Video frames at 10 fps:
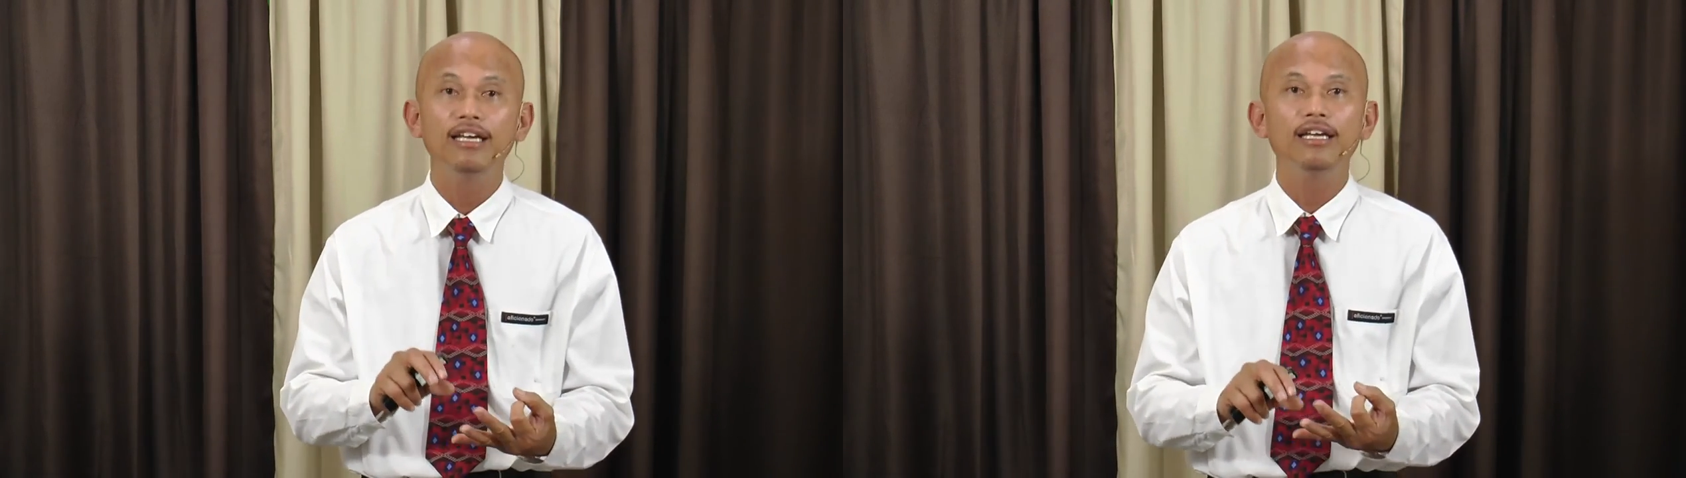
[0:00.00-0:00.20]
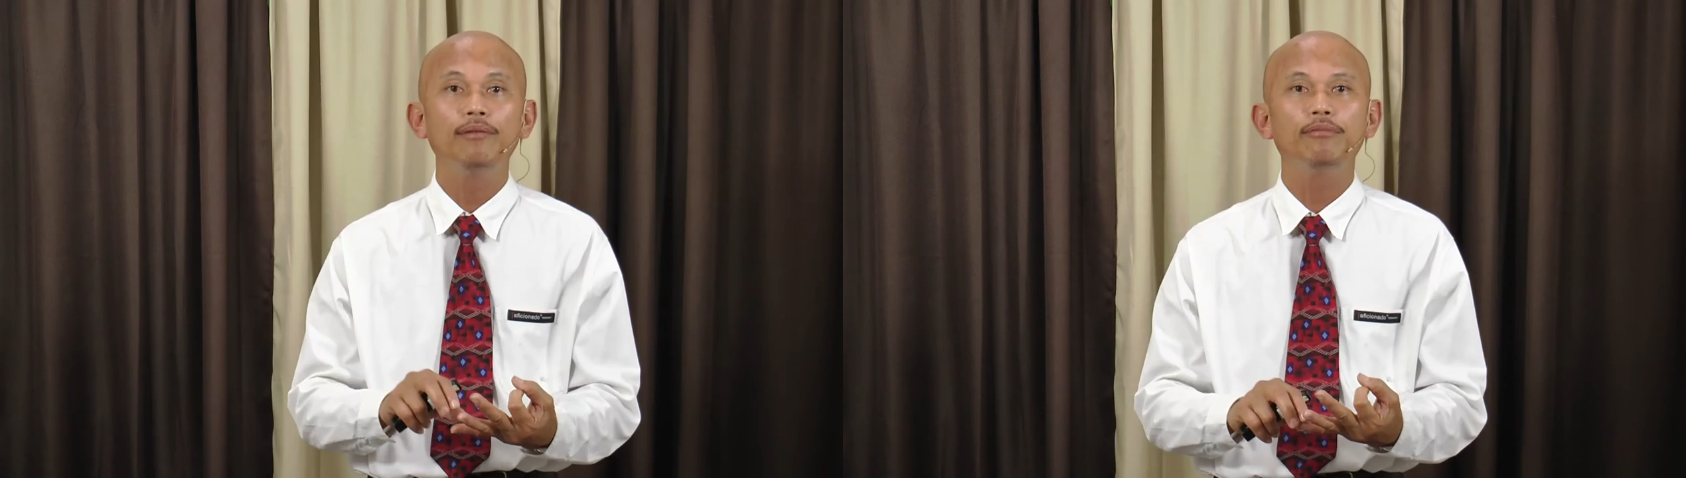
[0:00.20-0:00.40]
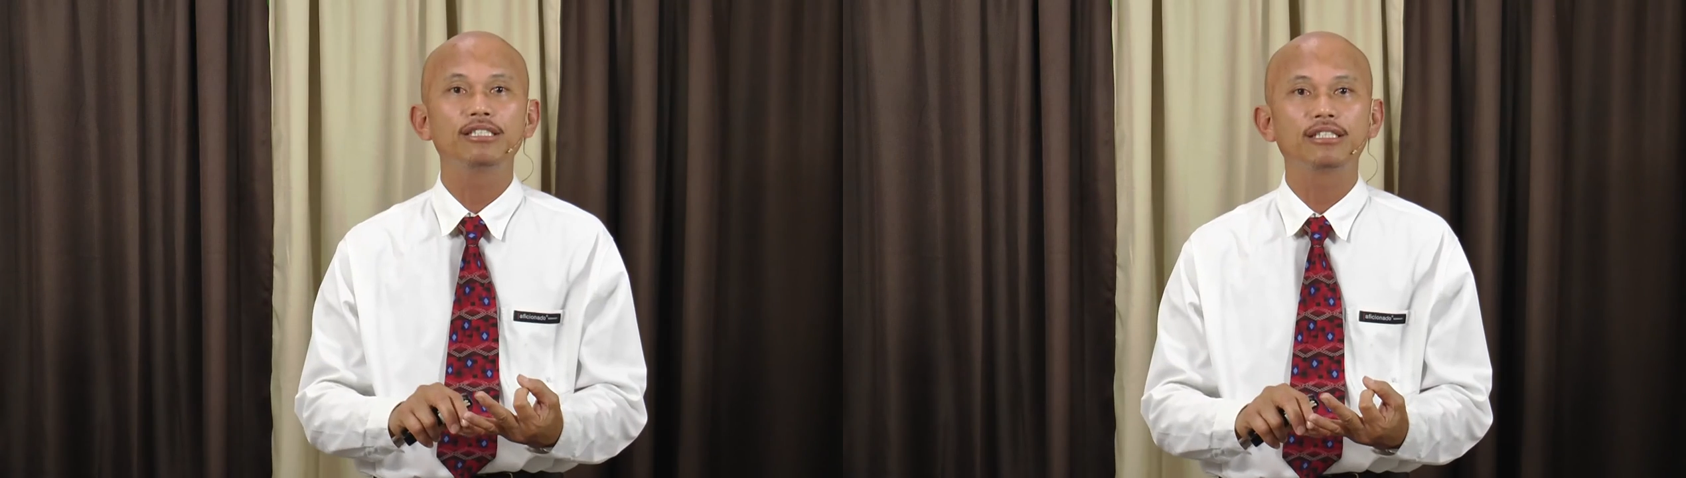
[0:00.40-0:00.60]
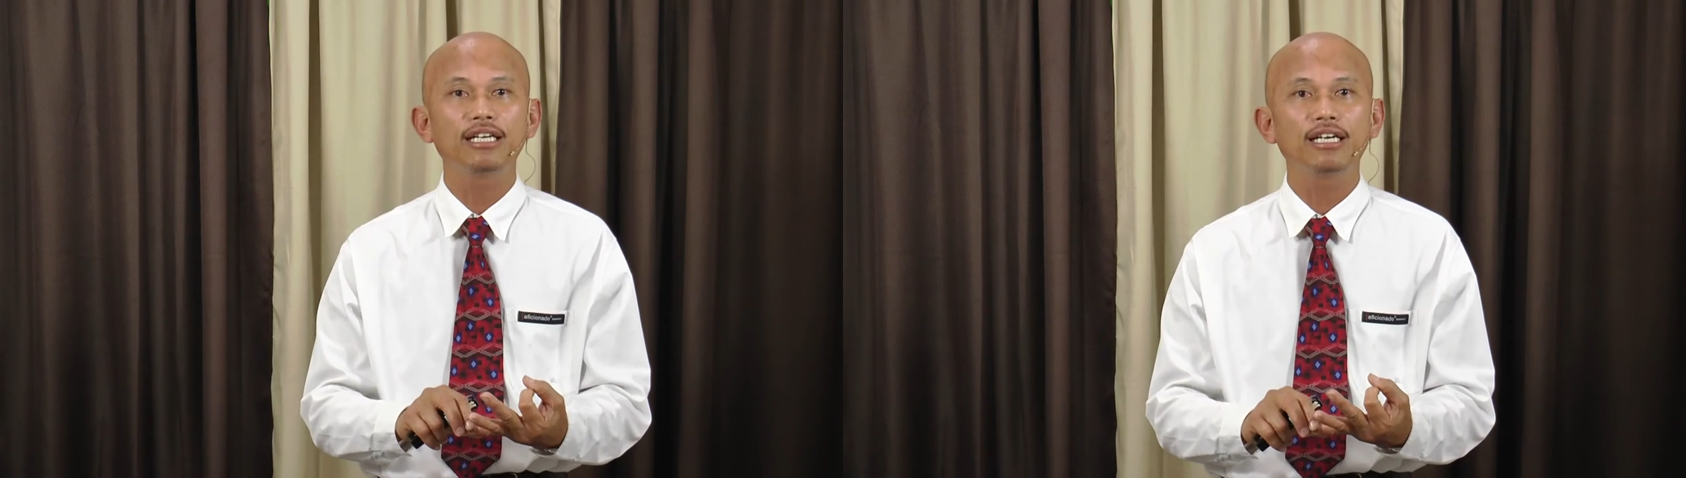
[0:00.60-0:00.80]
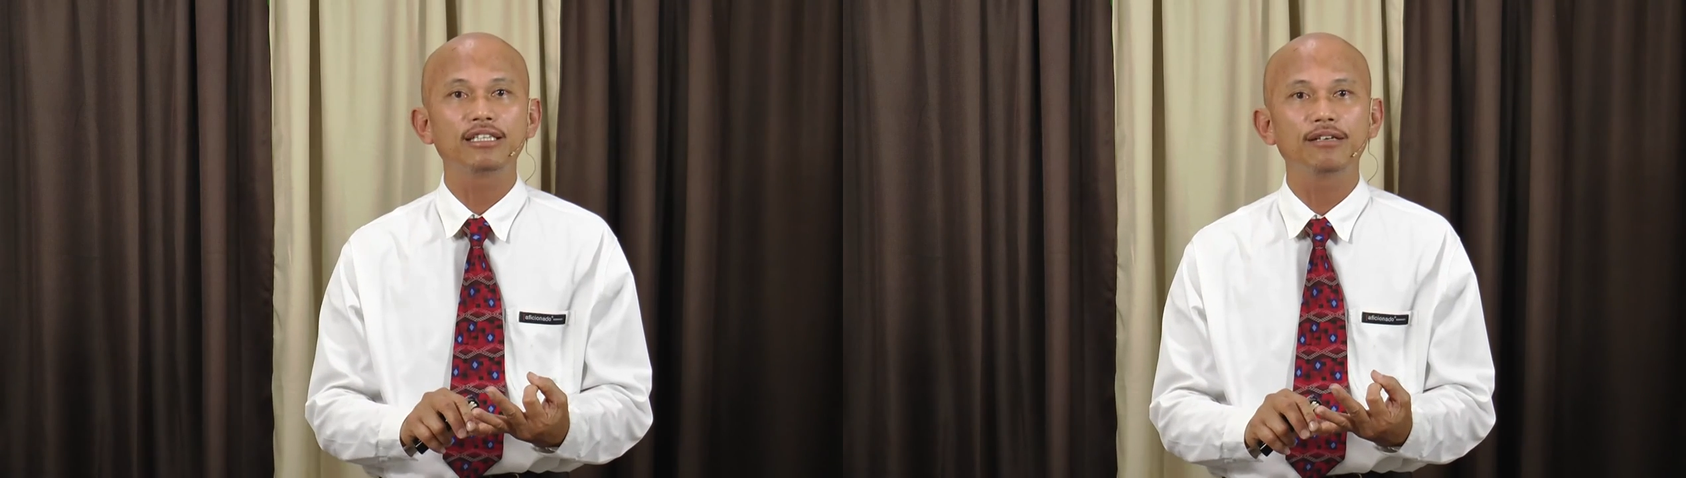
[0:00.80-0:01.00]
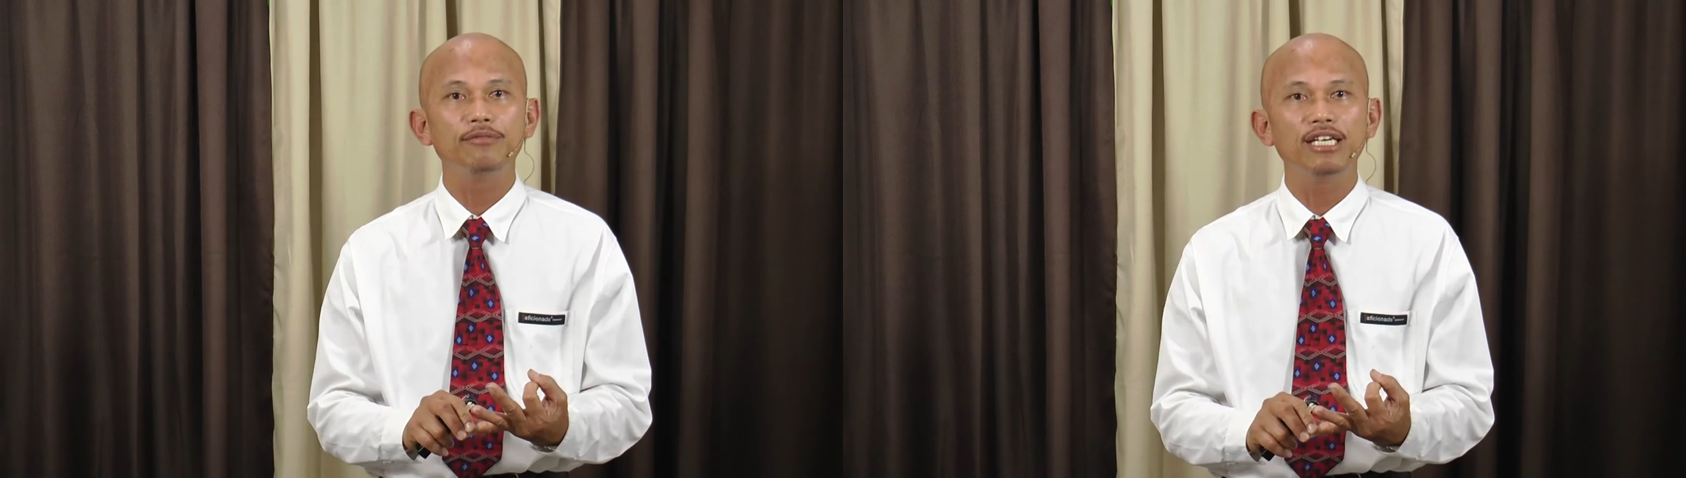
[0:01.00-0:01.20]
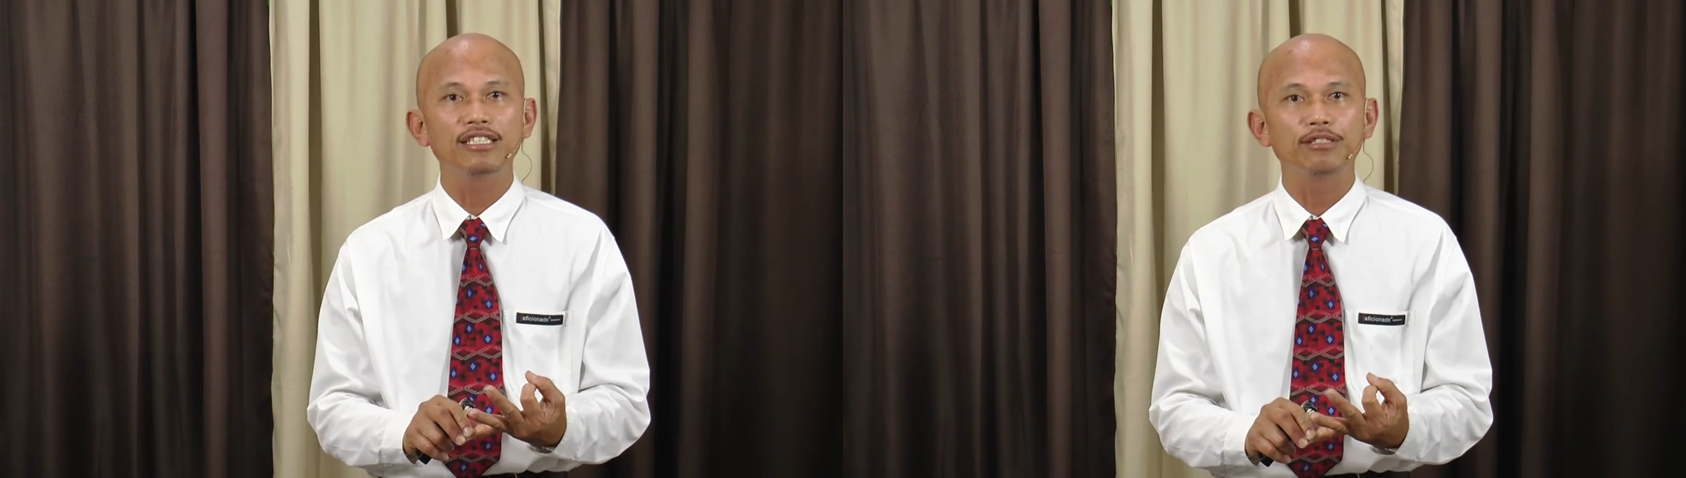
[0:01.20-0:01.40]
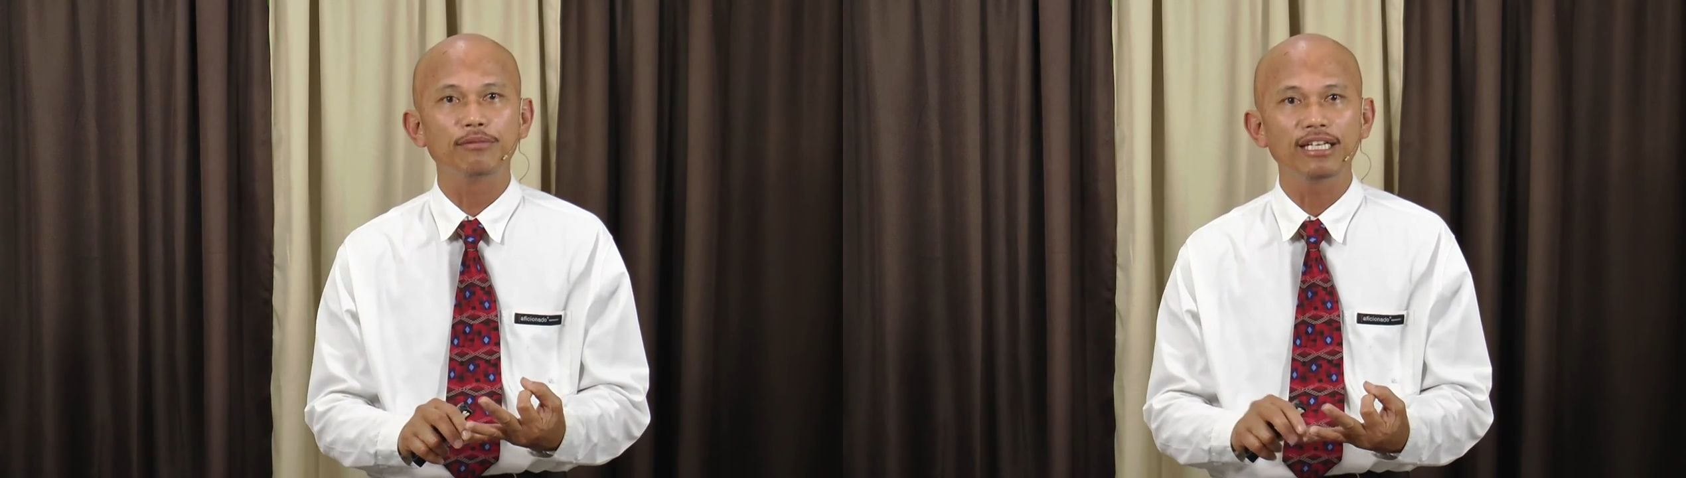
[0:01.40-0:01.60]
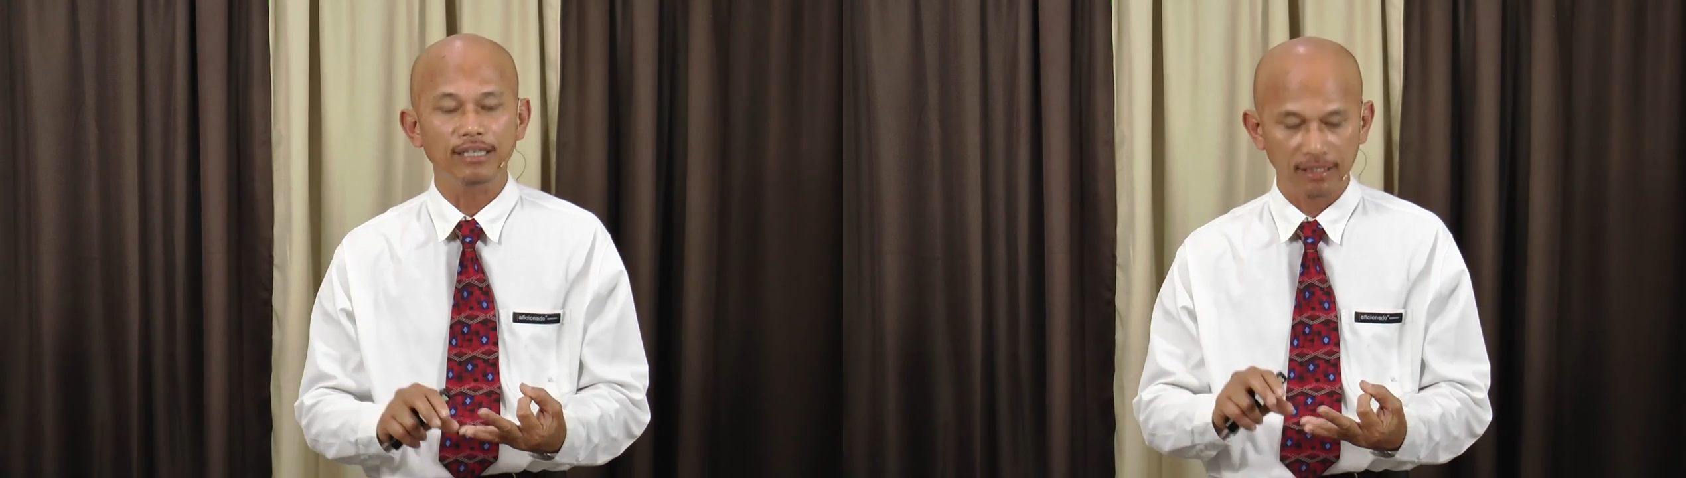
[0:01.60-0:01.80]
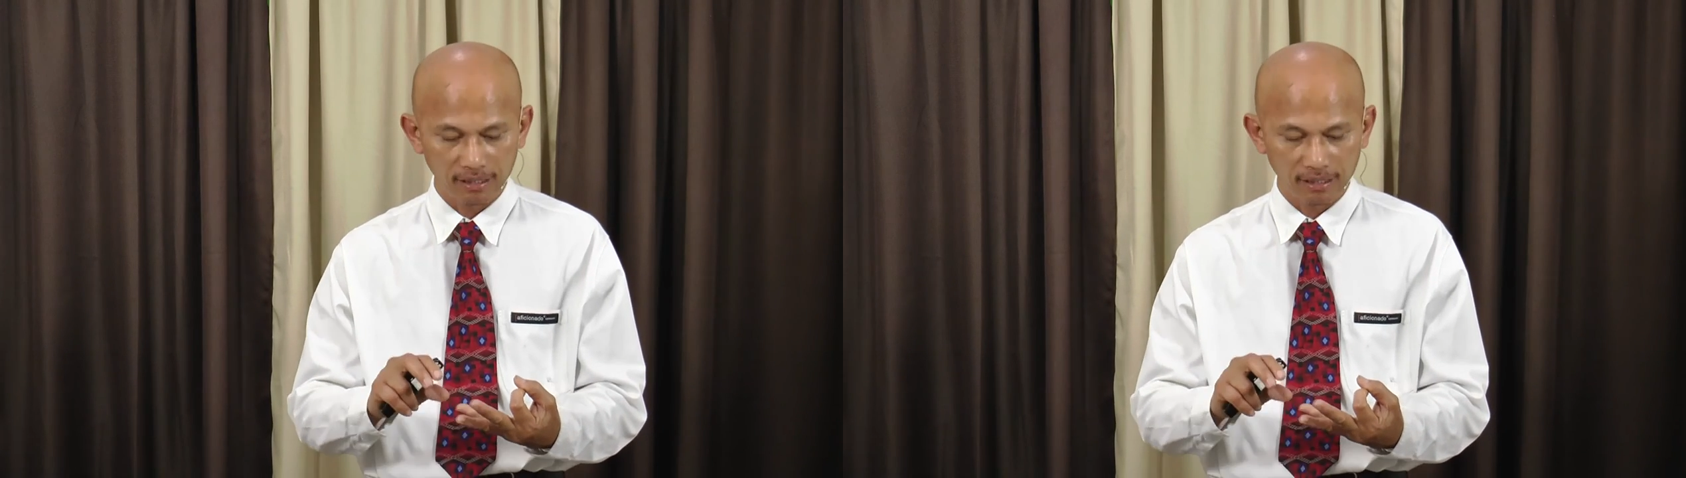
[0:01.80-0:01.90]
investigative judgment,